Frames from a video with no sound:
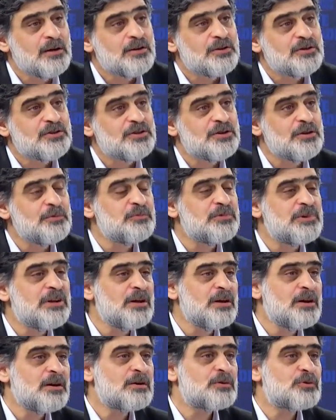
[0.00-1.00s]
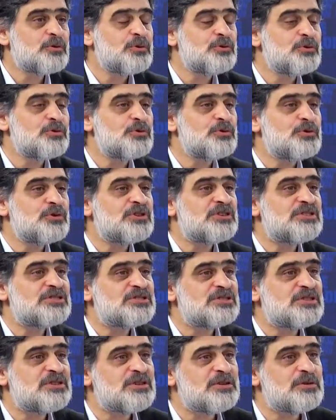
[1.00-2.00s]
şimdi kuyruğu
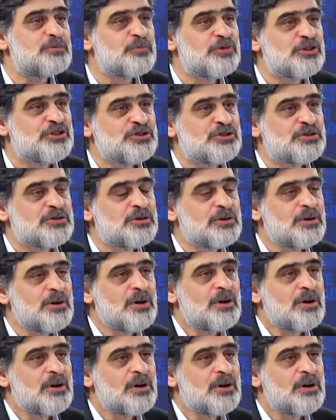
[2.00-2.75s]
kıstırılmış.